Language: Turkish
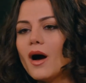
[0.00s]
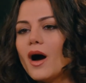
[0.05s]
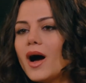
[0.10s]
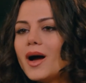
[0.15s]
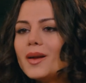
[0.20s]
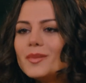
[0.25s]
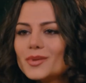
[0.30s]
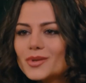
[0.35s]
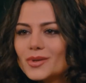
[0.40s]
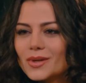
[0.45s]

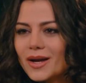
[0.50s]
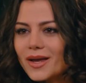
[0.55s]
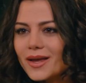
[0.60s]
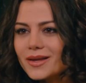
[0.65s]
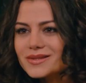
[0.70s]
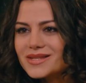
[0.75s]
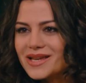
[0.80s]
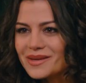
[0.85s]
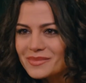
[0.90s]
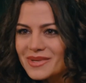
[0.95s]
Halbuki
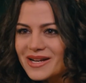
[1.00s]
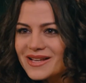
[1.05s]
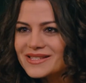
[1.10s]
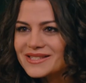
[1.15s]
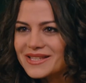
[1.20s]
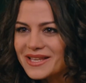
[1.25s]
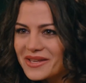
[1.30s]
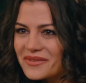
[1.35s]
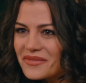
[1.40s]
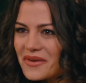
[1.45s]
hayattan biraz
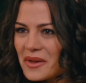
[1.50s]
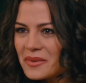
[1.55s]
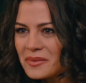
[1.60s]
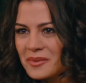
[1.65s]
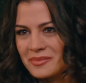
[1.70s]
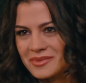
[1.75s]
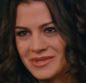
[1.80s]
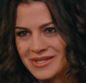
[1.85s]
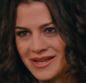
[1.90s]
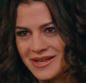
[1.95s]
keyif
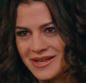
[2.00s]
almamız